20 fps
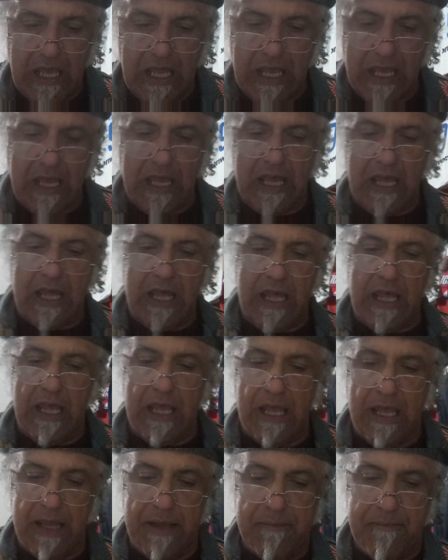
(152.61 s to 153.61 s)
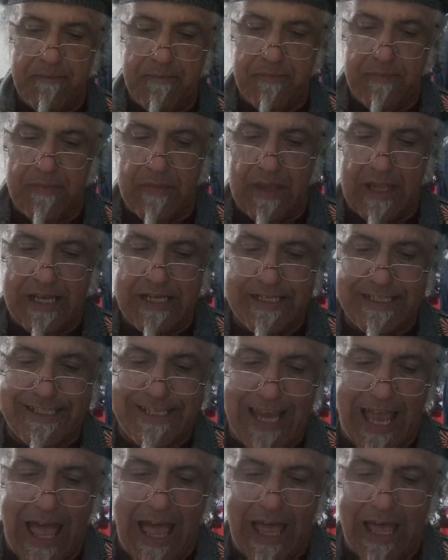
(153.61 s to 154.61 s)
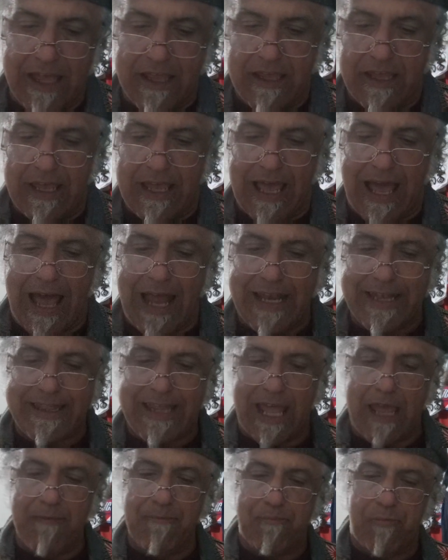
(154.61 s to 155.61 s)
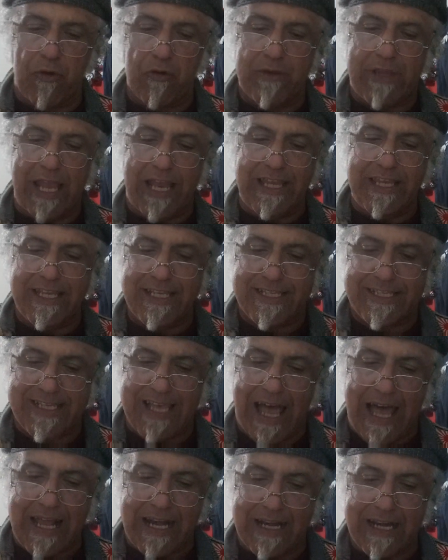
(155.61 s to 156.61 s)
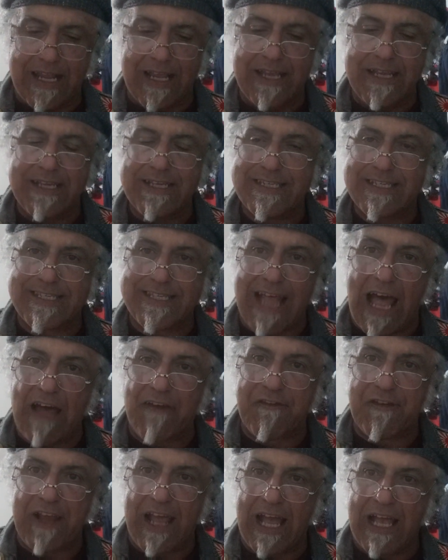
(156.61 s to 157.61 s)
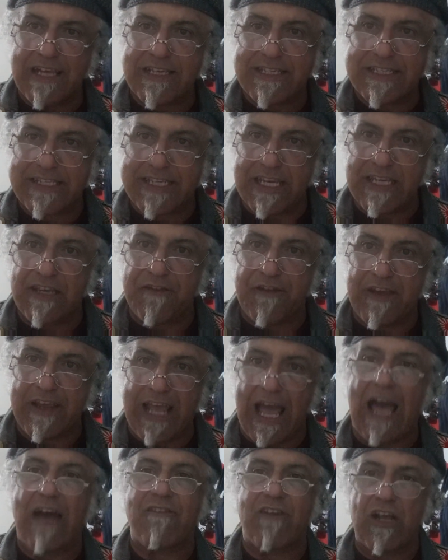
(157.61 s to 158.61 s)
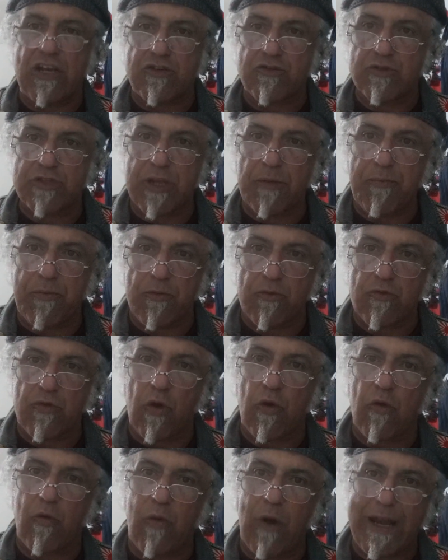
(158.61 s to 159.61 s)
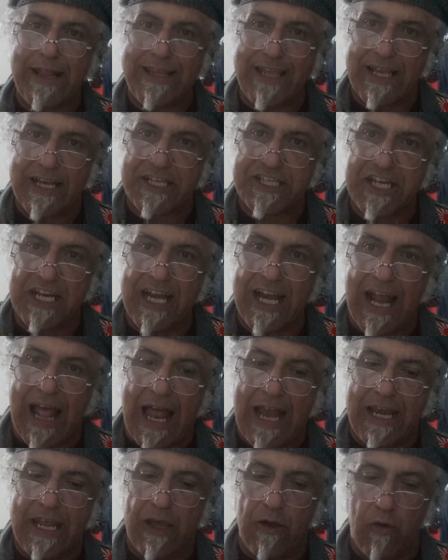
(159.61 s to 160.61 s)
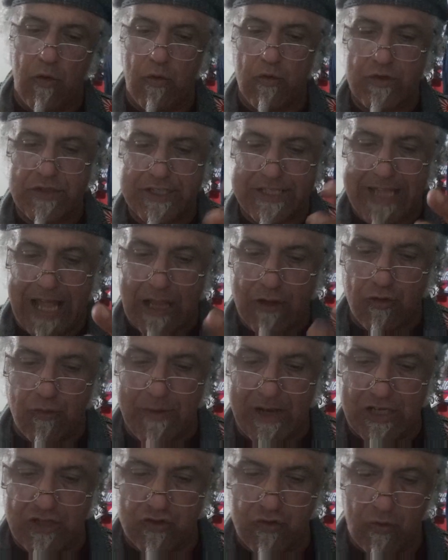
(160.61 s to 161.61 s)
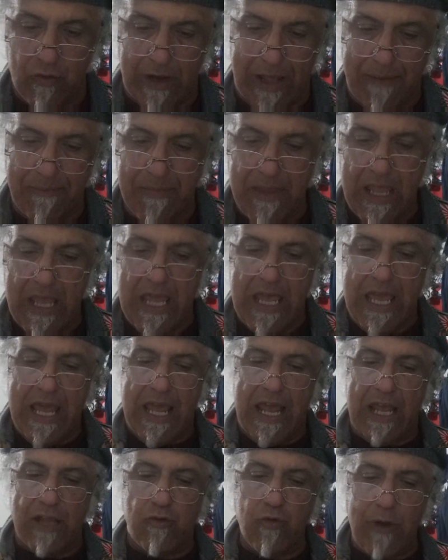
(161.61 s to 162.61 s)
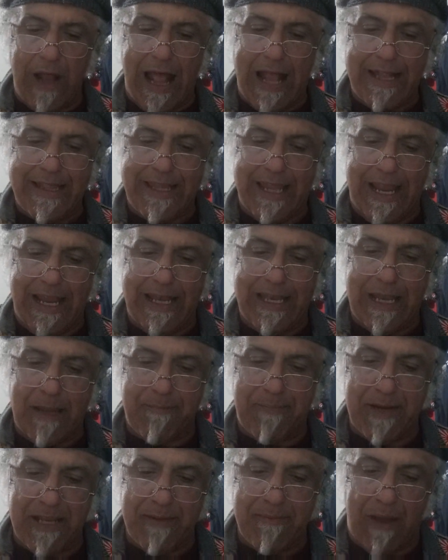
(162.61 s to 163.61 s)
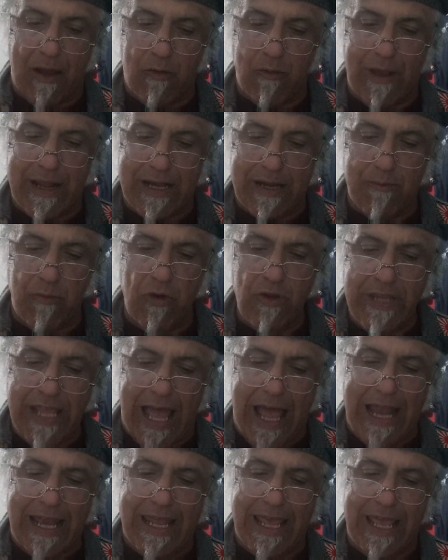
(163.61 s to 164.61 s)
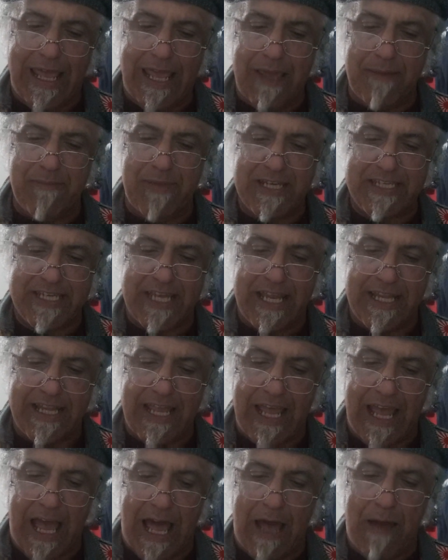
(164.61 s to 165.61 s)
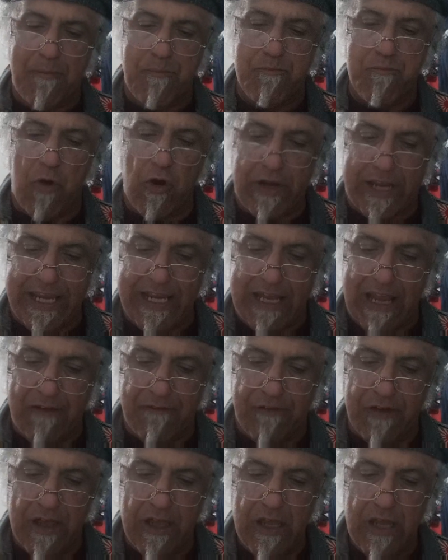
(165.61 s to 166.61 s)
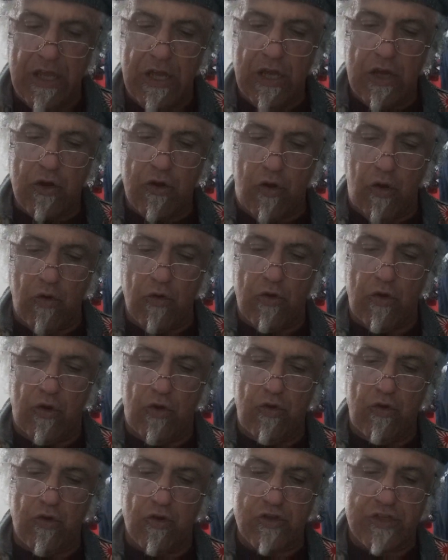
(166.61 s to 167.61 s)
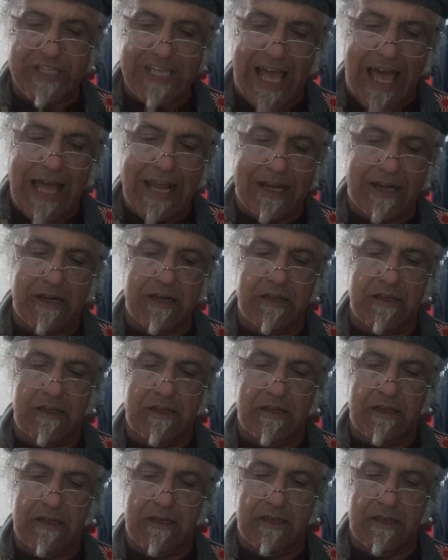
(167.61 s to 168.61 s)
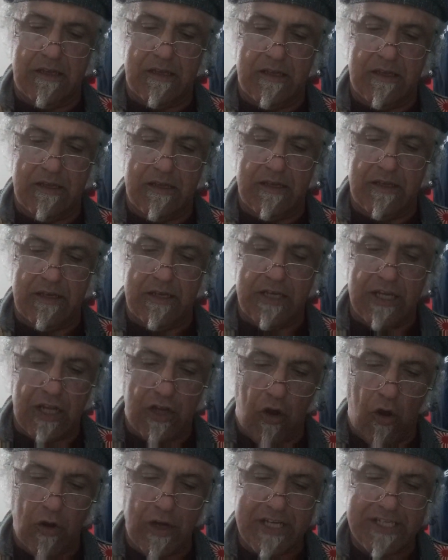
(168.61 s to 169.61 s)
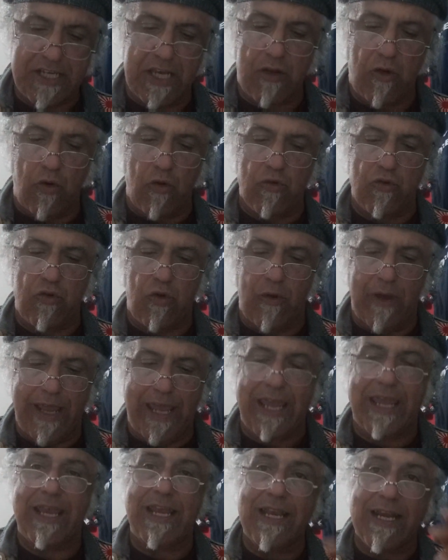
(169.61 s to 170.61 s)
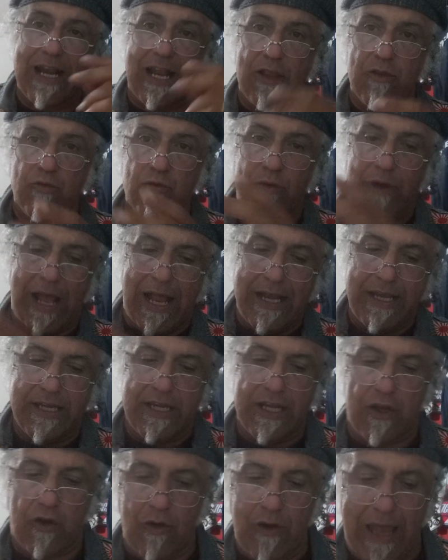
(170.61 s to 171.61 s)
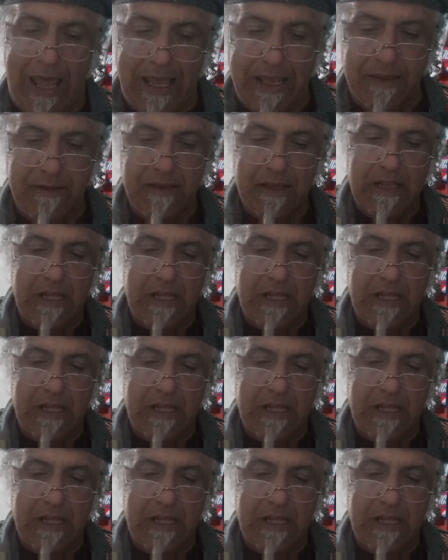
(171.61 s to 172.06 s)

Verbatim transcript: E, ehm, già eh, al tempo degli zar, Stavka significava giusto appunto quartier generale o stato maggiore e durante la prima guerra mondiale ebbe sede a Mogilev con lo zar eh, Nicola II e il granduca Nicolai.